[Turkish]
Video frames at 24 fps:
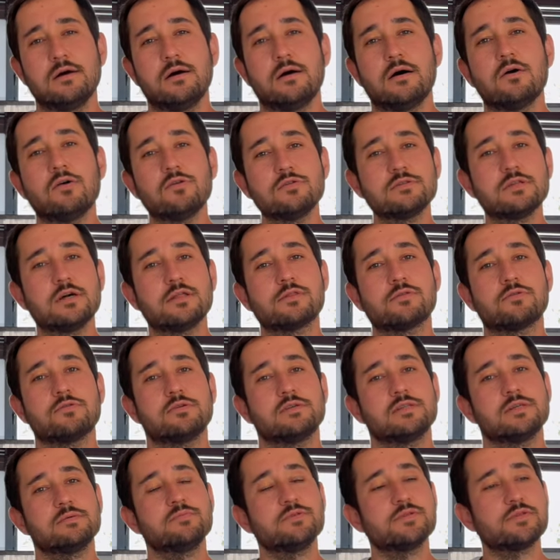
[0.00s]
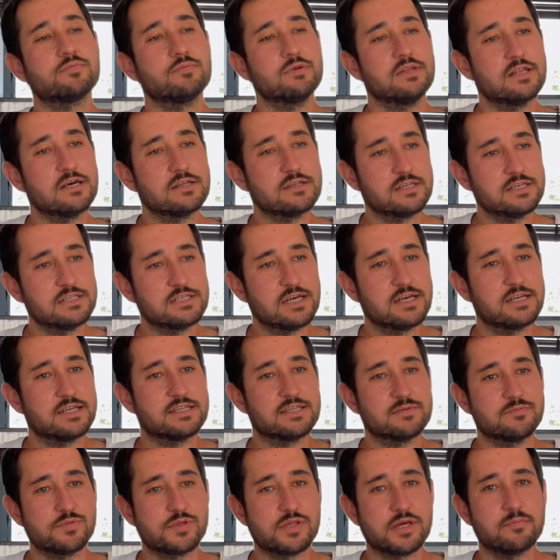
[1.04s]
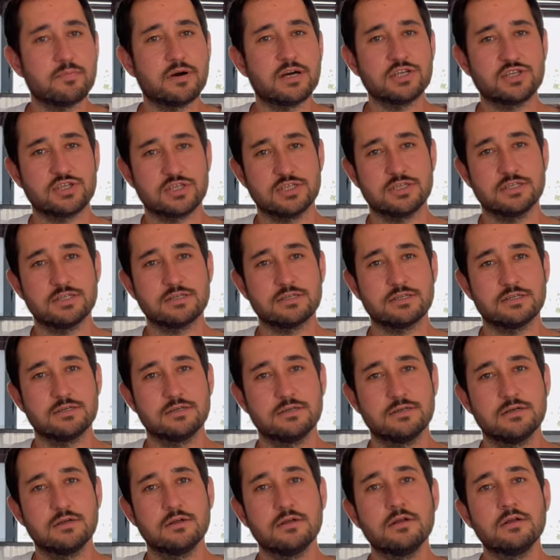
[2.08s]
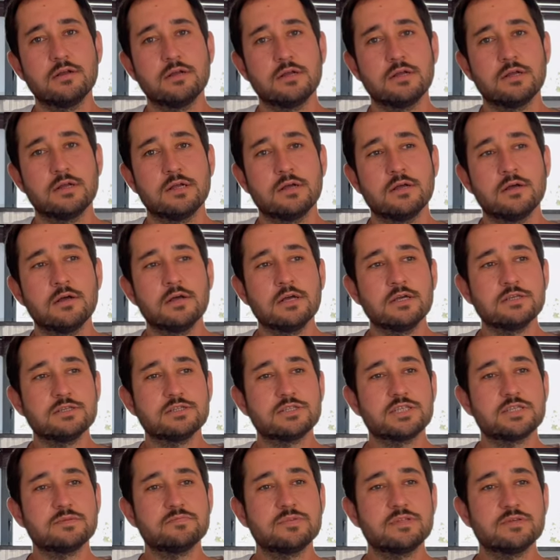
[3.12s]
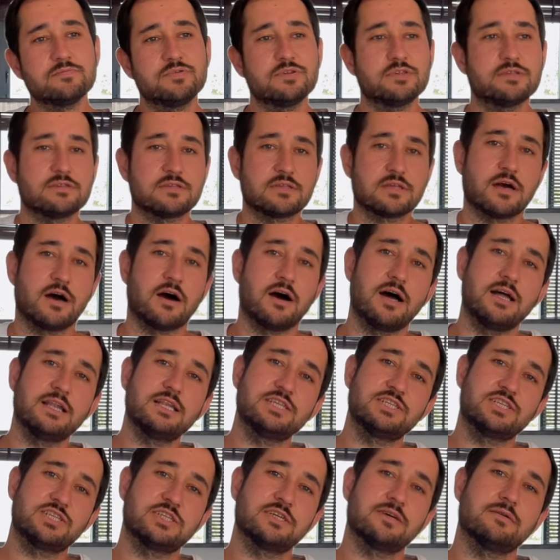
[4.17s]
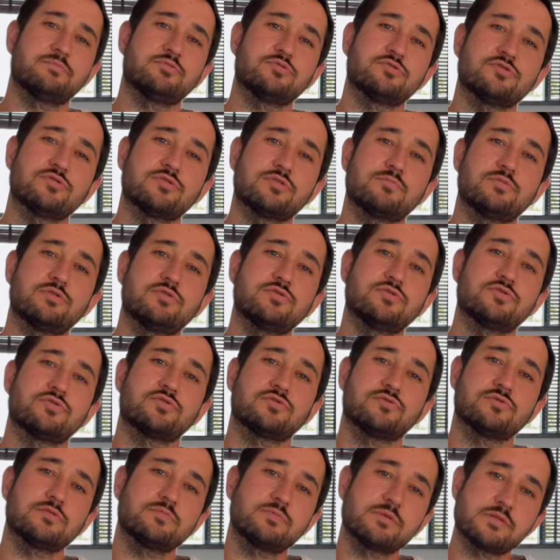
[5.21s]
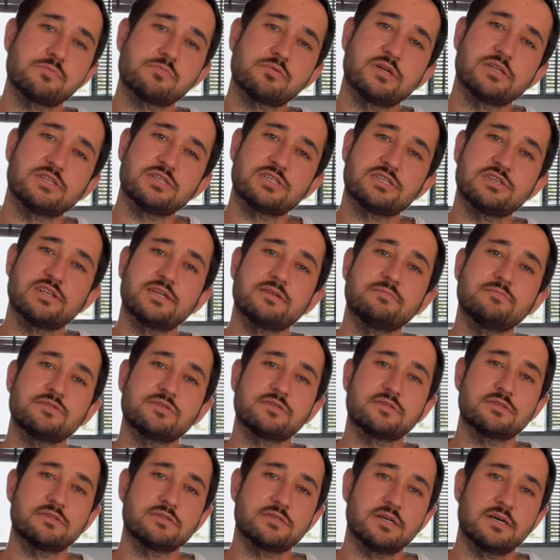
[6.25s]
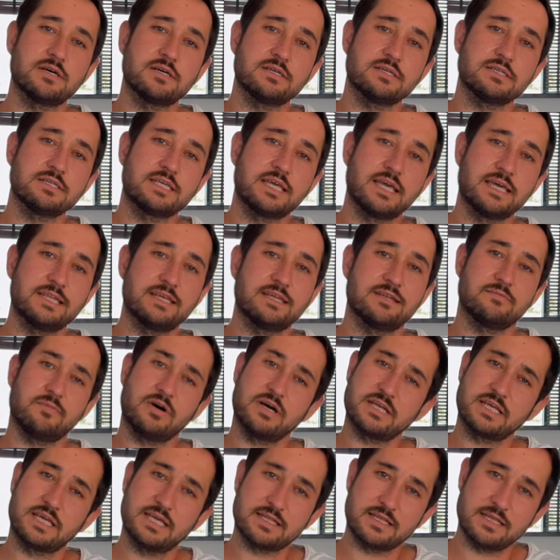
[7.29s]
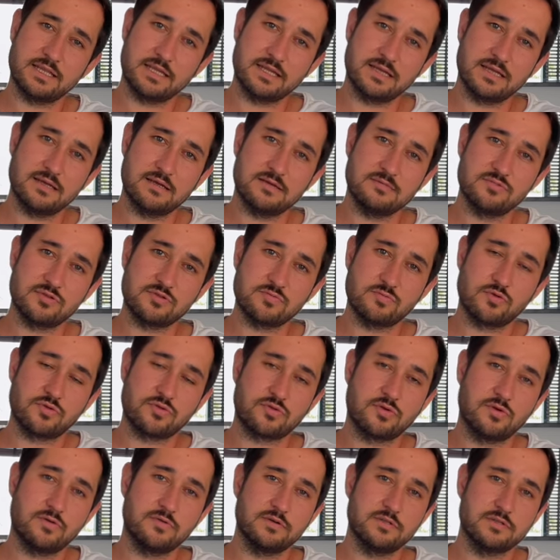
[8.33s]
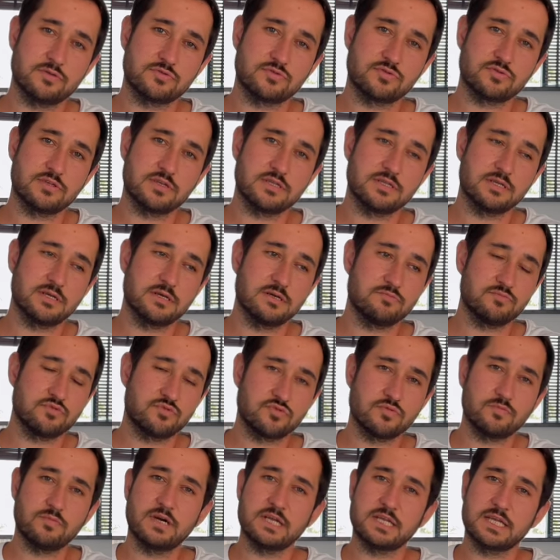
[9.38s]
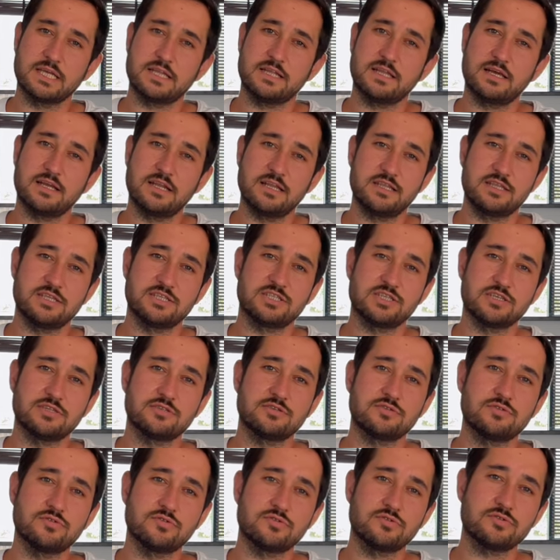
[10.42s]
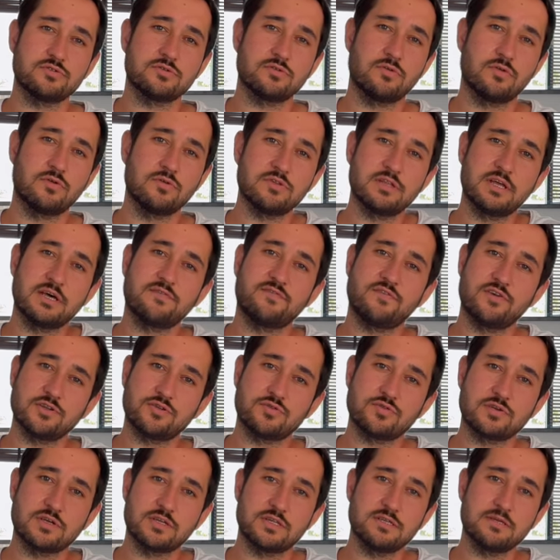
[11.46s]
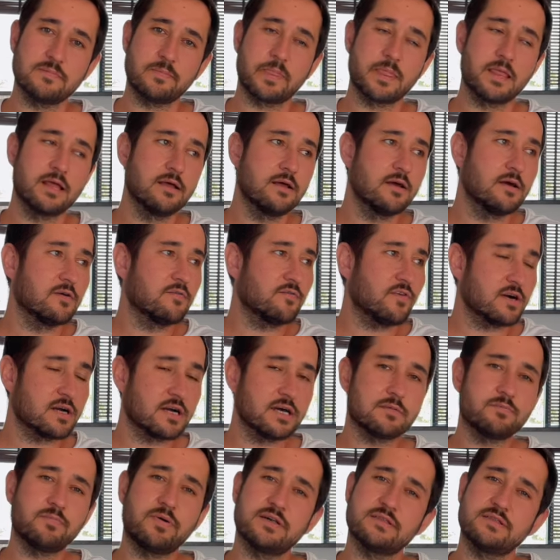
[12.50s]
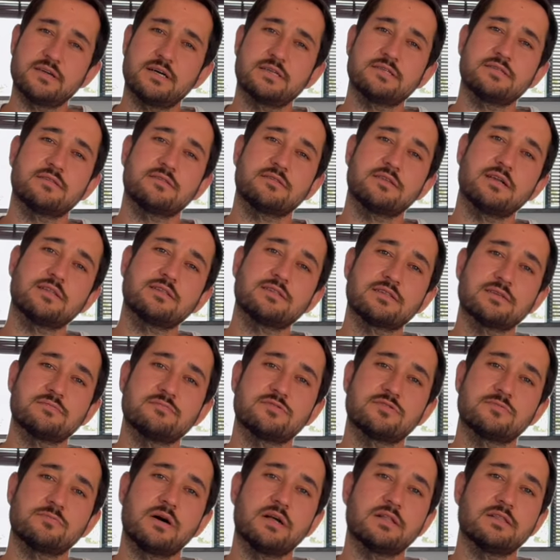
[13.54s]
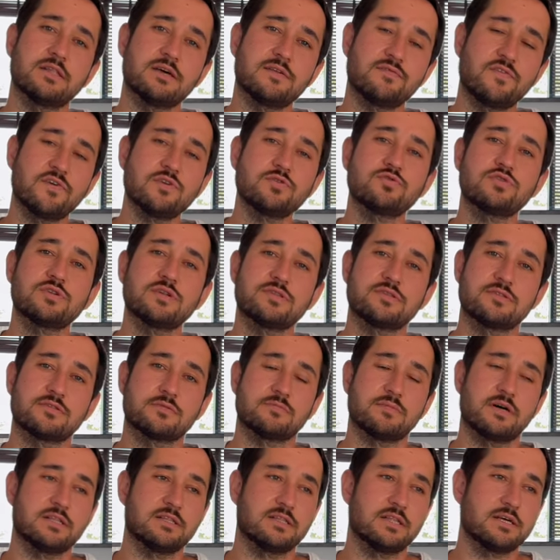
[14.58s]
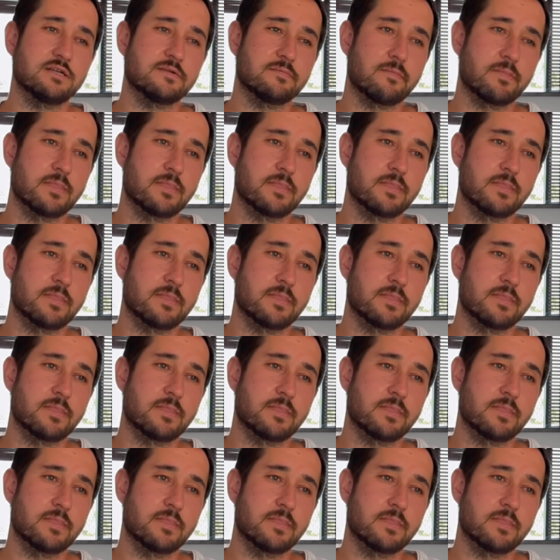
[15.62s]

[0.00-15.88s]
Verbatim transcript: Ondan sonra da bismillah ticaretimize başladık. Şimdi biz hal işi yapıyoruz biliyorsunuz. Bizim satışlarımızın da genel marketlere, biz Moskova'da, Rusya'da bütün marketlerle de çalışıyoruz. Onlar faturalı. Fakat pazarda sattığımız mallar faturasız mallar.